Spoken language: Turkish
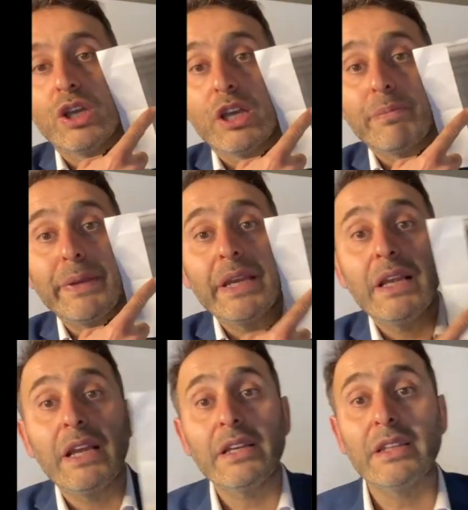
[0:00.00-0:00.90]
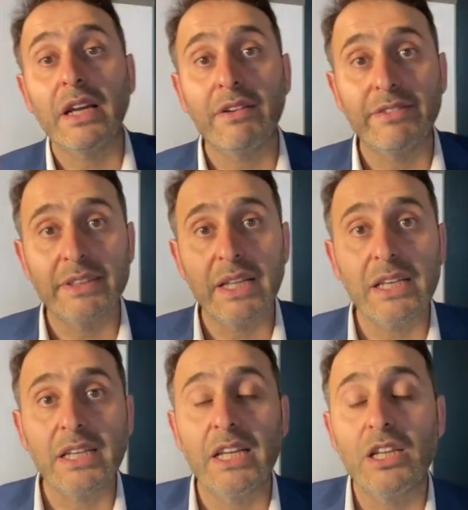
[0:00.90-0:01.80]
Birileri tarafından
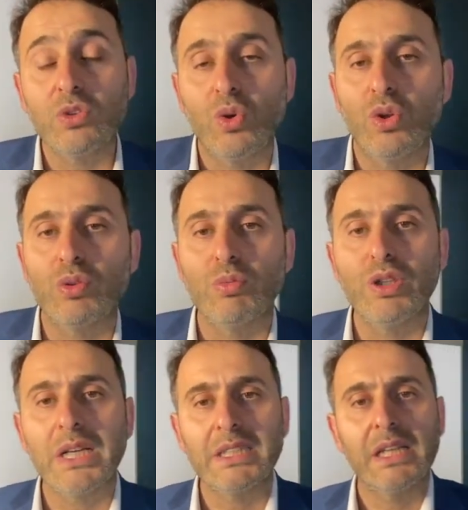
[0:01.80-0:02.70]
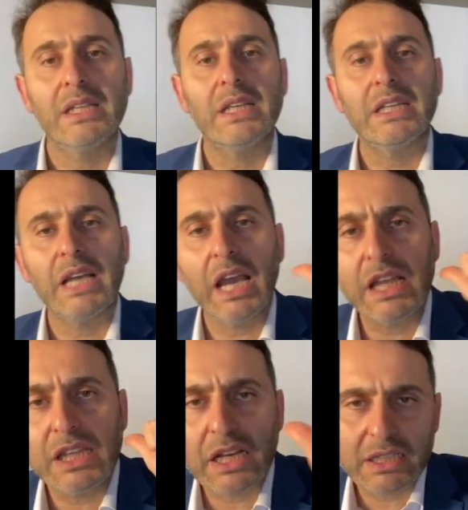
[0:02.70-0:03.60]
kilit kondu. Bunlar senin en
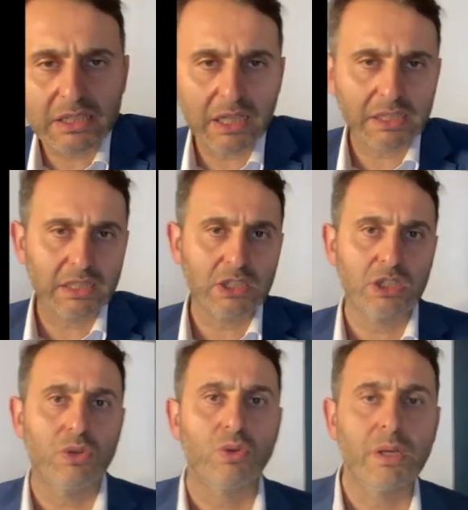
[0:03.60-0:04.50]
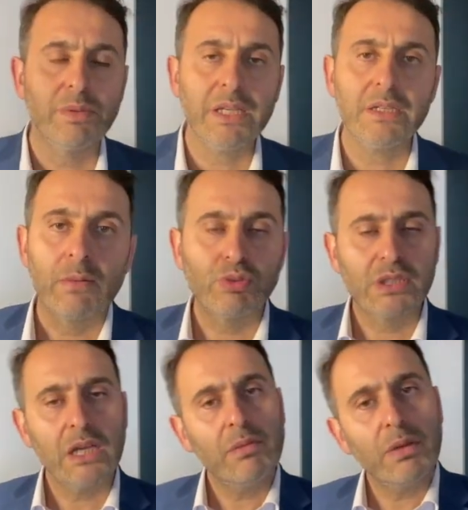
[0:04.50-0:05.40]
yakın arkadaşların olabilir. Bu
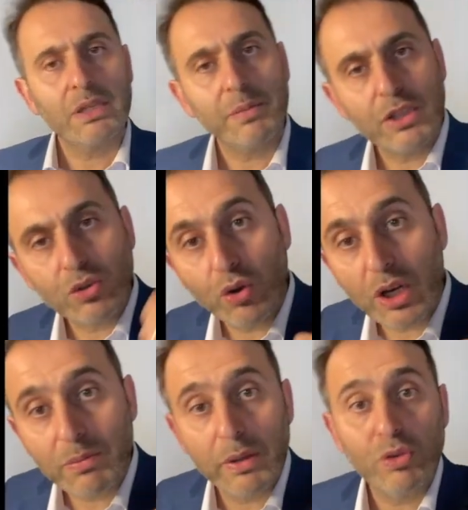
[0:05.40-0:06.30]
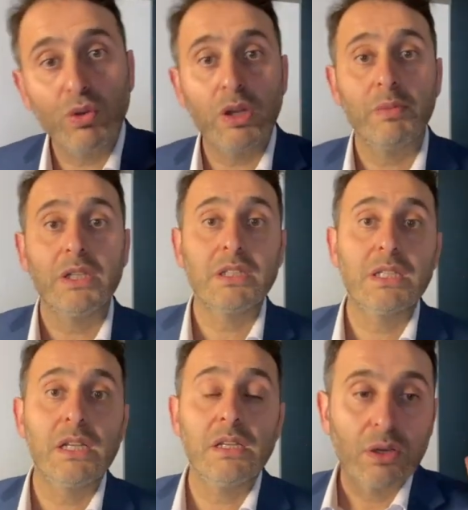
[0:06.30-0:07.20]
senin matematik öğretmenin olabilir,
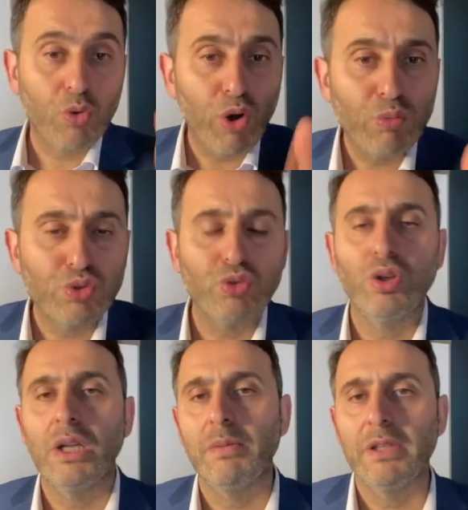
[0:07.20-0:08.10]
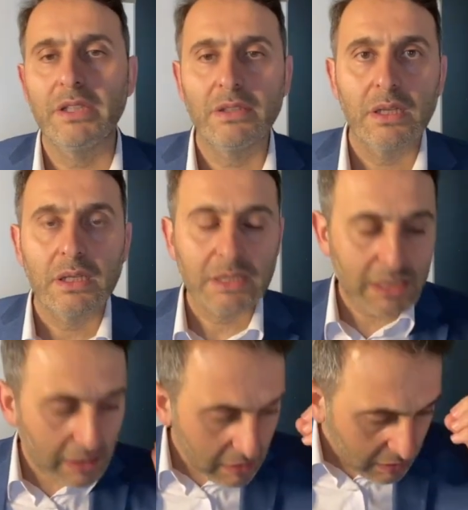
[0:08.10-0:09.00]
senin komşun olabilir.
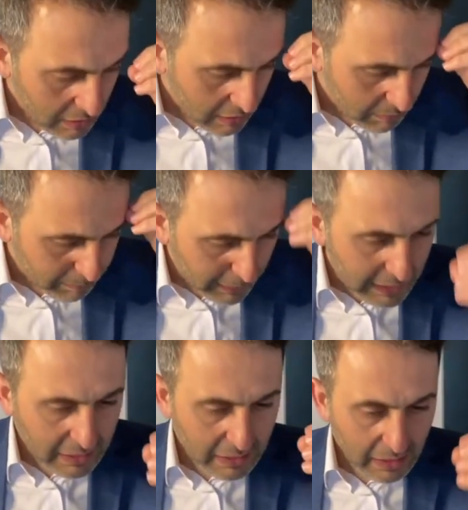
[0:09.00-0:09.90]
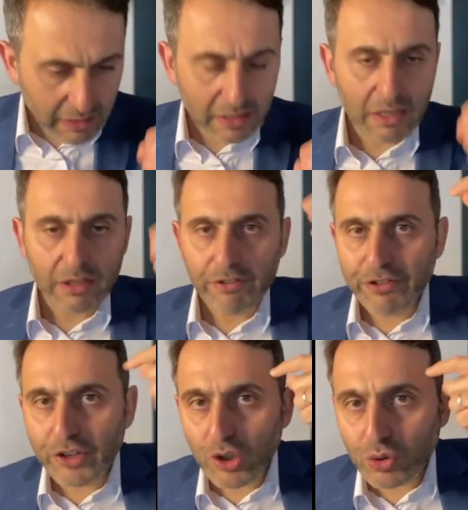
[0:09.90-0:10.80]
Senin beynine
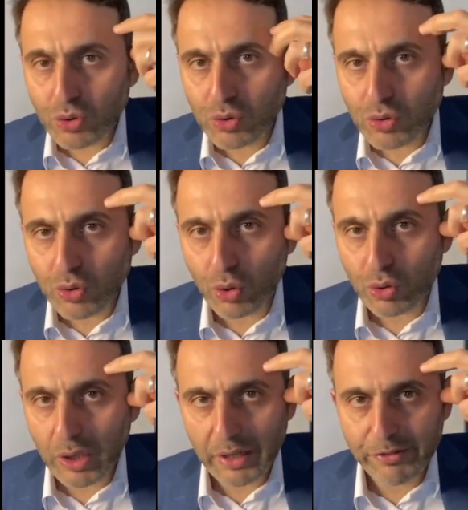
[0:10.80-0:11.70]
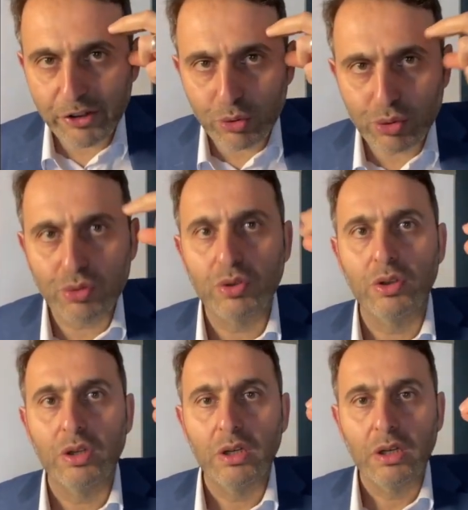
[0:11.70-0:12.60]
virüs soktular. Virüs
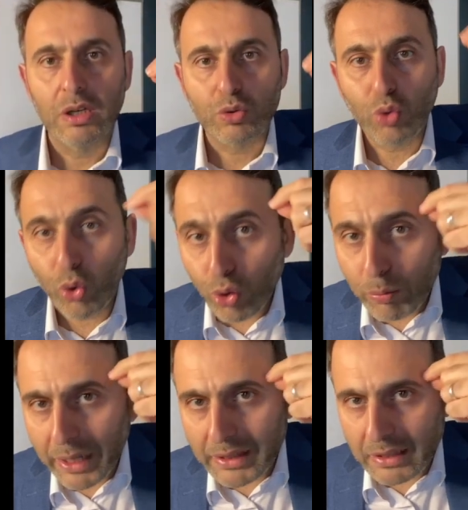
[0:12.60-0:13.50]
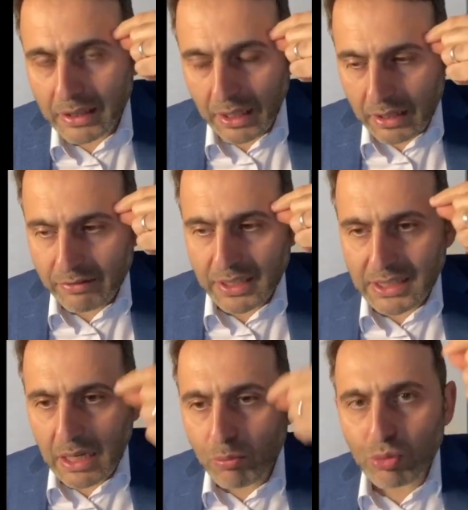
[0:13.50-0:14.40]
tohum attılar ve
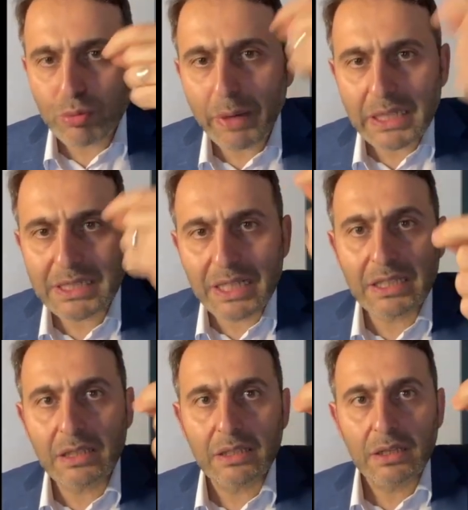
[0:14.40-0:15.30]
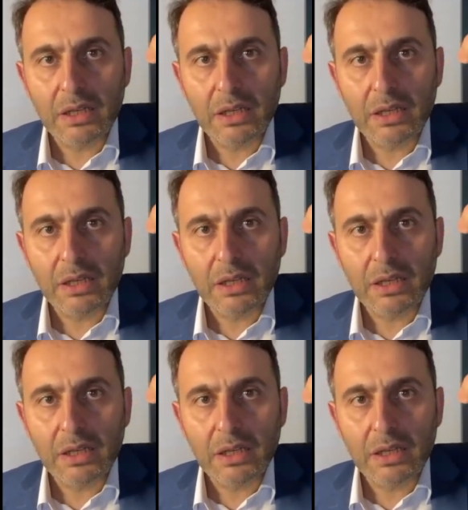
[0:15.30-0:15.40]
sen bunu besledin.